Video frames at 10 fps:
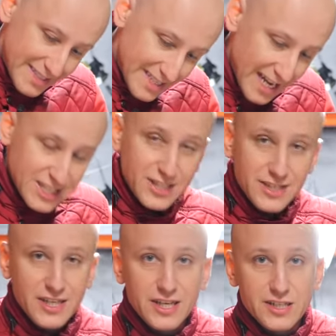
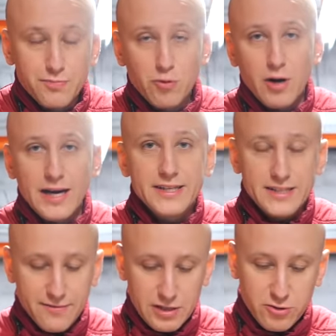посажен на резьбу, а
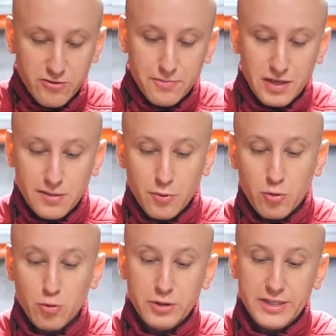не завальцован,
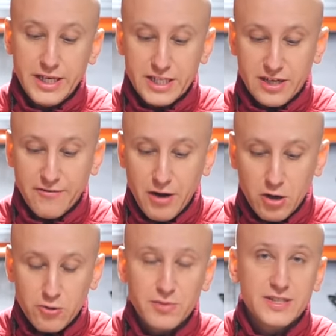поэтому утечка
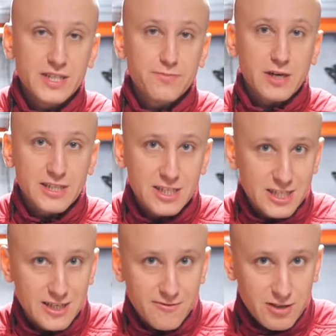вакуума здесь
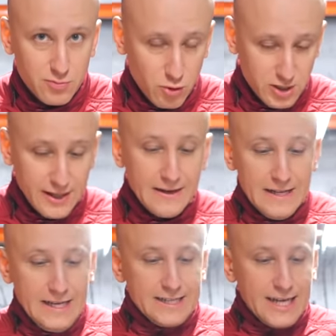практически невозможна.
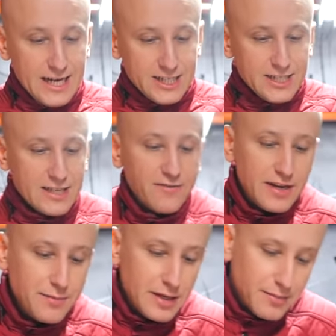Также со
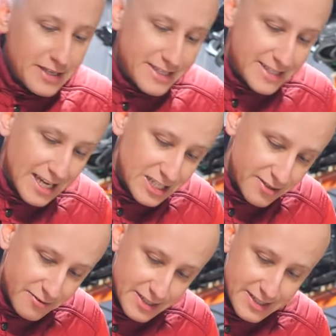временем
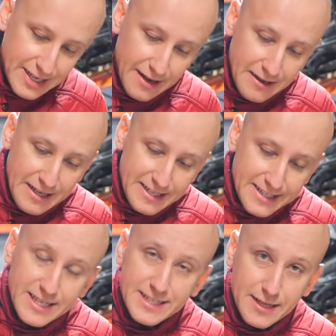изнашивается
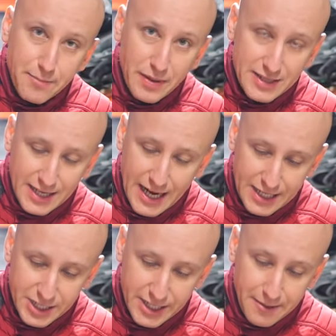секция
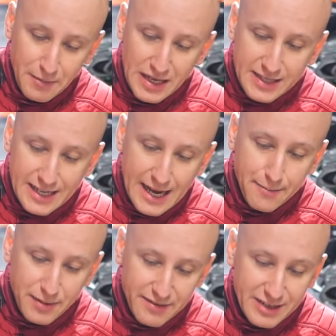подкачки.
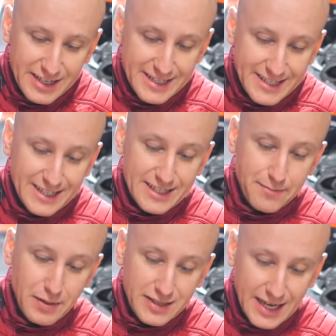Для проверки
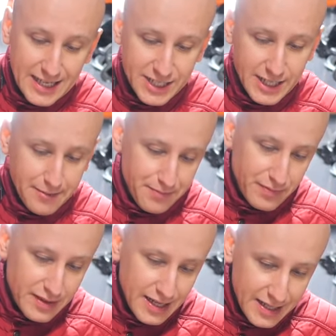секции подкачки
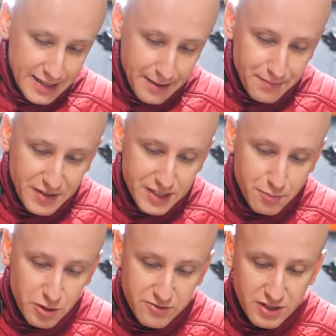надо
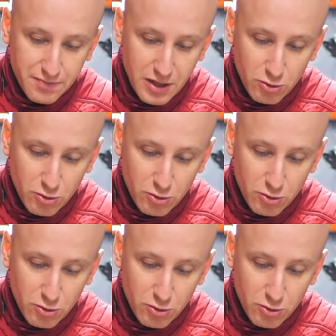использовать